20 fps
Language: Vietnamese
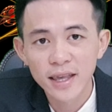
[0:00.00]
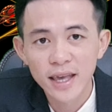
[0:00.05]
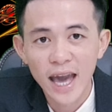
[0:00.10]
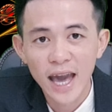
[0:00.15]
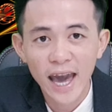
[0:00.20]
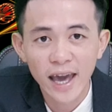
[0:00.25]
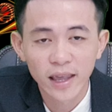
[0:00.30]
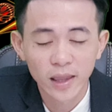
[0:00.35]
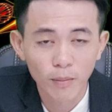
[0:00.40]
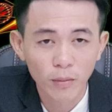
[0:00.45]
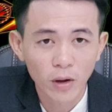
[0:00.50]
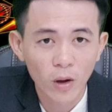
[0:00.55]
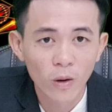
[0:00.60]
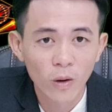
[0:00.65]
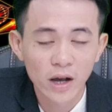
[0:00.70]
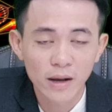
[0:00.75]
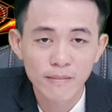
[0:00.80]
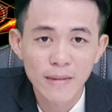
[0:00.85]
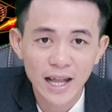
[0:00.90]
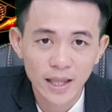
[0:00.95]
200 con
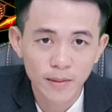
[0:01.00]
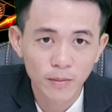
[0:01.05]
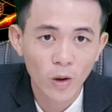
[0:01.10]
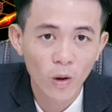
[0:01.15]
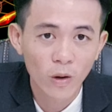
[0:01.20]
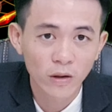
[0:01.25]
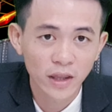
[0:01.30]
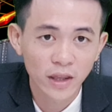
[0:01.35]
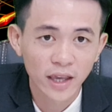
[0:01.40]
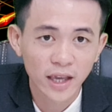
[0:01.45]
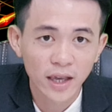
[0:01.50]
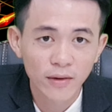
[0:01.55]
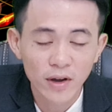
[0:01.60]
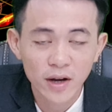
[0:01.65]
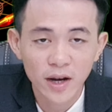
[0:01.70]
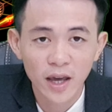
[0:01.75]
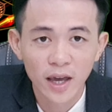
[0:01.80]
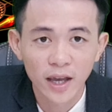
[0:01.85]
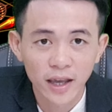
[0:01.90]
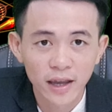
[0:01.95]
hoặc 300 con thì cái
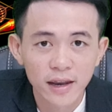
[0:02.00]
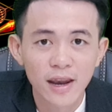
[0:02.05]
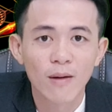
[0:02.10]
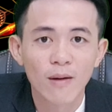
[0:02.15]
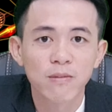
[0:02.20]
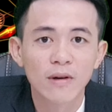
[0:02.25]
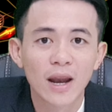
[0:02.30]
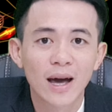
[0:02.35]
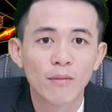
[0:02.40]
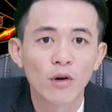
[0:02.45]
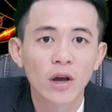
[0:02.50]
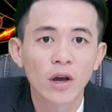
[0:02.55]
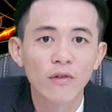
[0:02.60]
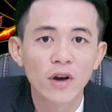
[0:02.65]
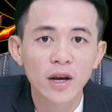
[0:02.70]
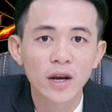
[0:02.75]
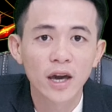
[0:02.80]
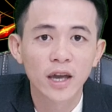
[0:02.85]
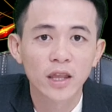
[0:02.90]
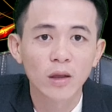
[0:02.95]
vấn đề khí độc là một cái
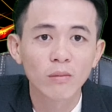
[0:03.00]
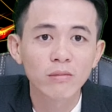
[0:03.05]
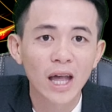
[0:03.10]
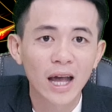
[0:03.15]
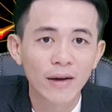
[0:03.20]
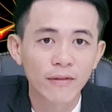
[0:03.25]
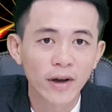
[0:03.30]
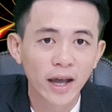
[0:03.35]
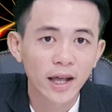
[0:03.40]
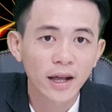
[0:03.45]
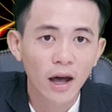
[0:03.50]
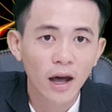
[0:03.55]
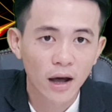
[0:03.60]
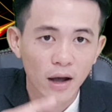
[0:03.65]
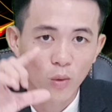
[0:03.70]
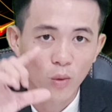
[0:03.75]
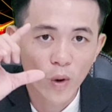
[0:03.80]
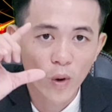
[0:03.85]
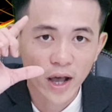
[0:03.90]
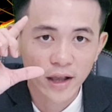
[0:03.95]
vấn đề chúng ta phải
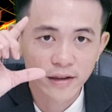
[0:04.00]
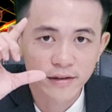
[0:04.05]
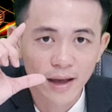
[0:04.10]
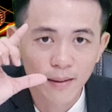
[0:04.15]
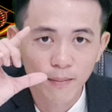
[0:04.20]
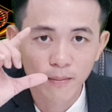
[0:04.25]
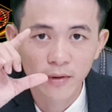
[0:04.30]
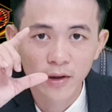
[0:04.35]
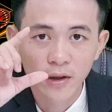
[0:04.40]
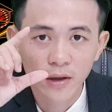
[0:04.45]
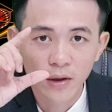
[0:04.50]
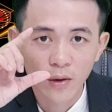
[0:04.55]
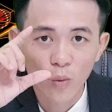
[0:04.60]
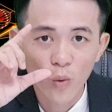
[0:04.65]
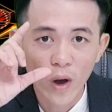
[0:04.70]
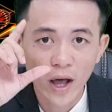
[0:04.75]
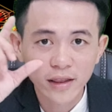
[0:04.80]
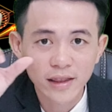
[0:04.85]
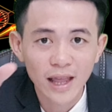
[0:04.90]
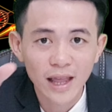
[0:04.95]
cần quan tâm
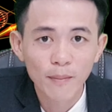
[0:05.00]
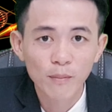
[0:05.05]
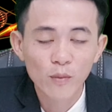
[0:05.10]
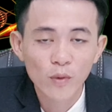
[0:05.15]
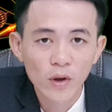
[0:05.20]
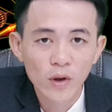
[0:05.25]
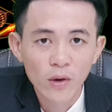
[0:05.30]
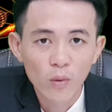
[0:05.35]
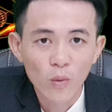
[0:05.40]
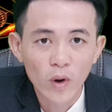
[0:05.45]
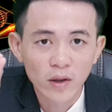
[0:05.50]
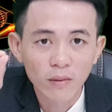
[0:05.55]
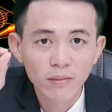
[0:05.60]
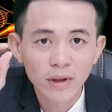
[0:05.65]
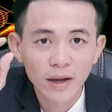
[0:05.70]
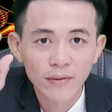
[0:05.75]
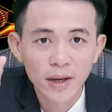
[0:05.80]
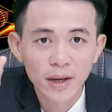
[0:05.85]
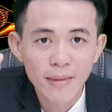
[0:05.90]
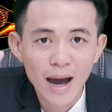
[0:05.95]
quan tâm và chúng
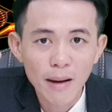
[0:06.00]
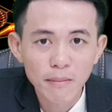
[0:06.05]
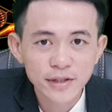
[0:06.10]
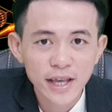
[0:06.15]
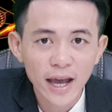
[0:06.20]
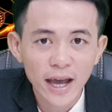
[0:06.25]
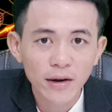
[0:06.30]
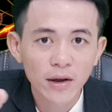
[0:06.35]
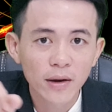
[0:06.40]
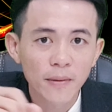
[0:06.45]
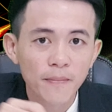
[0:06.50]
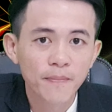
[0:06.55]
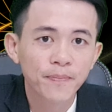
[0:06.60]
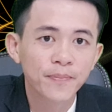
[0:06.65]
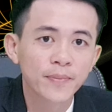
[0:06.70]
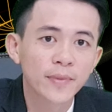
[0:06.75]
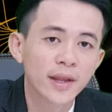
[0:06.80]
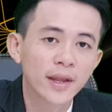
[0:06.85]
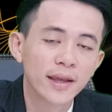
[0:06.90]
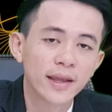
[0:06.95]
ta phải bám sát nó
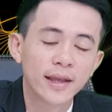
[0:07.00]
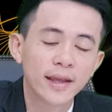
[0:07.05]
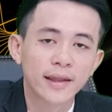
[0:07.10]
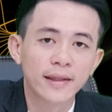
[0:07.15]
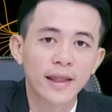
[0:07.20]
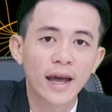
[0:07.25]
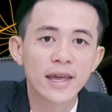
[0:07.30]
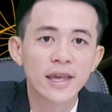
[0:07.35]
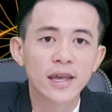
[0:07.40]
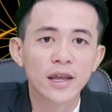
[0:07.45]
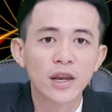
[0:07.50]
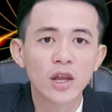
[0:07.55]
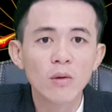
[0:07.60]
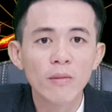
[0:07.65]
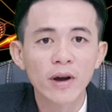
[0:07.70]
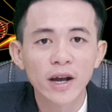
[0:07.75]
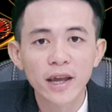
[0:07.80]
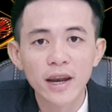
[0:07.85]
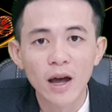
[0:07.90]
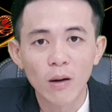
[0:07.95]
tại vì nếu
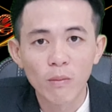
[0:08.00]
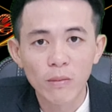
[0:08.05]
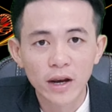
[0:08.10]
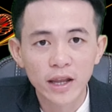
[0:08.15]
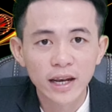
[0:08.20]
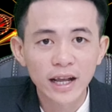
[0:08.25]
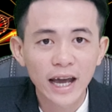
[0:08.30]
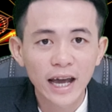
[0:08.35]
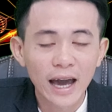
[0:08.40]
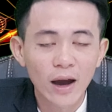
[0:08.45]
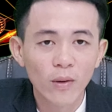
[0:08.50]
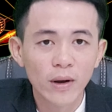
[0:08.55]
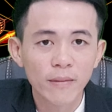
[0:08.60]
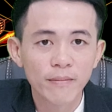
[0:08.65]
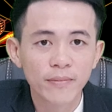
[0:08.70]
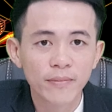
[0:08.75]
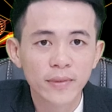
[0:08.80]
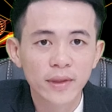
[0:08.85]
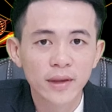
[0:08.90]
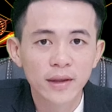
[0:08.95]
mà khí độc mà lên cao á
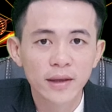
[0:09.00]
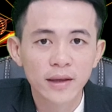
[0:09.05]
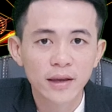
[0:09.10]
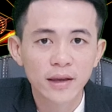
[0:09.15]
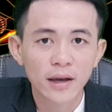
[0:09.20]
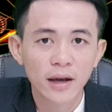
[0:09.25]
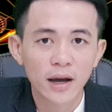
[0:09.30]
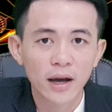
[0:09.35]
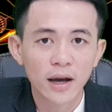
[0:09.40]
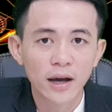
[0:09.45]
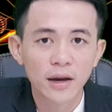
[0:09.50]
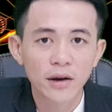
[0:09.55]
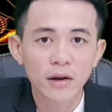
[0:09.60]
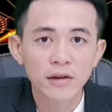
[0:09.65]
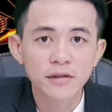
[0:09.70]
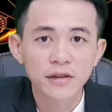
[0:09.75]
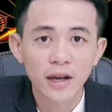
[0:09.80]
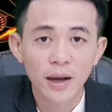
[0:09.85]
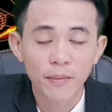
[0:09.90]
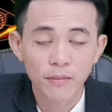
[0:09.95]
à,
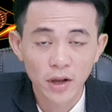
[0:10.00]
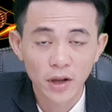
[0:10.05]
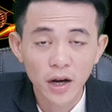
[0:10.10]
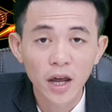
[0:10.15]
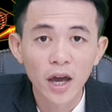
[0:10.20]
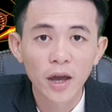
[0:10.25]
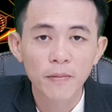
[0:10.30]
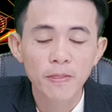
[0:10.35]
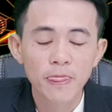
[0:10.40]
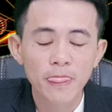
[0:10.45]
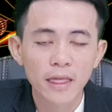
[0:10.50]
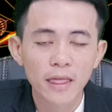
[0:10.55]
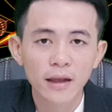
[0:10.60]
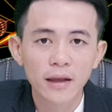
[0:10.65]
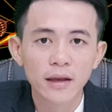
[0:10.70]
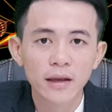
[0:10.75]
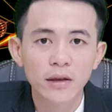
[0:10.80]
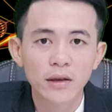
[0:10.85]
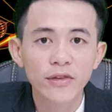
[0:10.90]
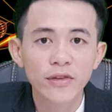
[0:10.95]
nó sẽ gặp vấn đề
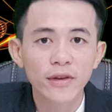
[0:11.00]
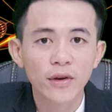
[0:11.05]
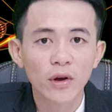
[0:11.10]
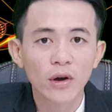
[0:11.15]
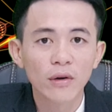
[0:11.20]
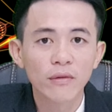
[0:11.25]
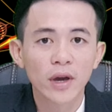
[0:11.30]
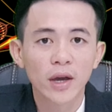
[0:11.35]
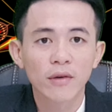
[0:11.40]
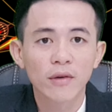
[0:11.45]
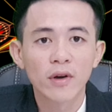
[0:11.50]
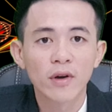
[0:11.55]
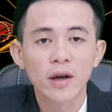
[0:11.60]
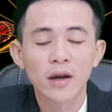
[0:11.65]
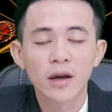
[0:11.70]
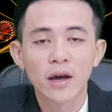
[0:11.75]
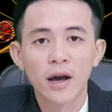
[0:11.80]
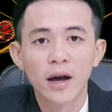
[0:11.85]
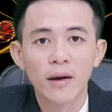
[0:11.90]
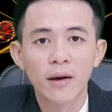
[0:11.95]
Di sẽ nói về cái
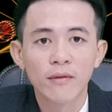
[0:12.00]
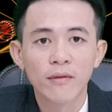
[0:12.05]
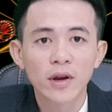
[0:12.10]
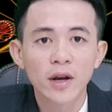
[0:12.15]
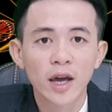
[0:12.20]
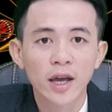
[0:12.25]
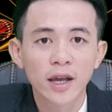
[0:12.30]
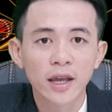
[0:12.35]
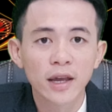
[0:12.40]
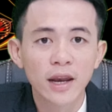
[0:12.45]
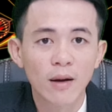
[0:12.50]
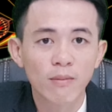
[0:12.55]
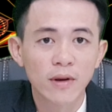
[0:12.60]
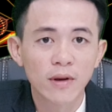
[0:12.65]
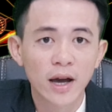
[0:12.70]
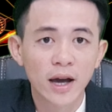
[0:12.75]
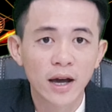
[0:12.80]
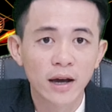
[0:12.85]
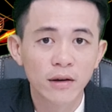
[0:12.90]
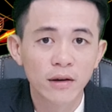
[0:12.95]
vấn, à, vấn đề khí độc
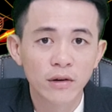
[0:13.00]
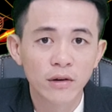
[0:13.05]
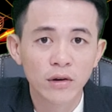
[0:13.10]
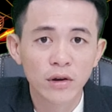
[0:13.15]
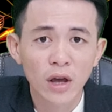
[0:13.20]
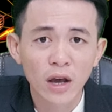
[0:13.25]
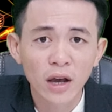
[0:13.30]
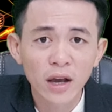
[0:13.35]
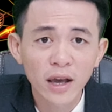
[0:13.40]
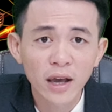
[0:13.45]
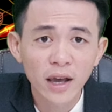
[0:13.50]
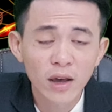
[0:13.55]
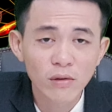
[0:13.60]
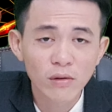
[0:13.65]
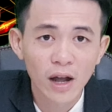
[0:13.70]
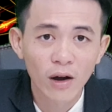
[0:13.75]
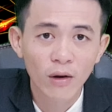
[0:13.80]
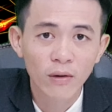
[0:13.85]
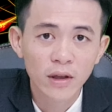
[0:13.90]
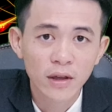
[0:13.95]
là những cái yếu
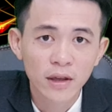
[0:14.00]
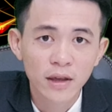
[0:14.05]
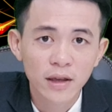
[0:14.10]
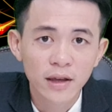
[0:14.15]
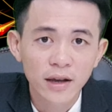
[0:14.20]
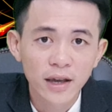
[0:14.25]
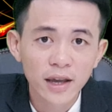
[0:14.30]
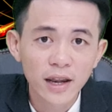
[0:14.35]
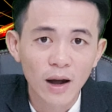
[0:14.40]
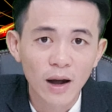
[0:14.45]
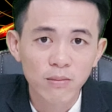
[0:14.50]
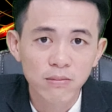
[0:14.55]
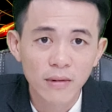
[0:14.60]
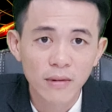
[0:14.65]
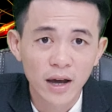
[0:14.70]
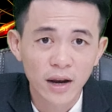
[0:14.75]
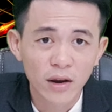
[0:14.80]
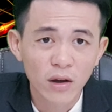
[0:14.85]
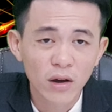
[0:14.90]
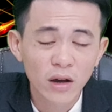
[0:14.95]
tố khí độc
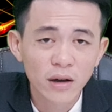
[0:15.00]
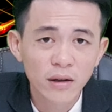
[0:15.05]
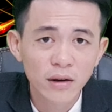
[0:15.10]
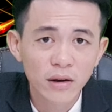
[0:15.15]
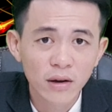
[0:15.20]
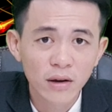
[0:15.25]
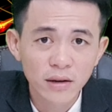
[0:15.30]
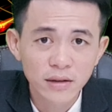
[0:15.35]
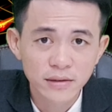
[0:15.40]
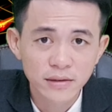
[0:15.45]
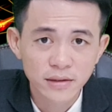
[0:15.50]
mà nó nó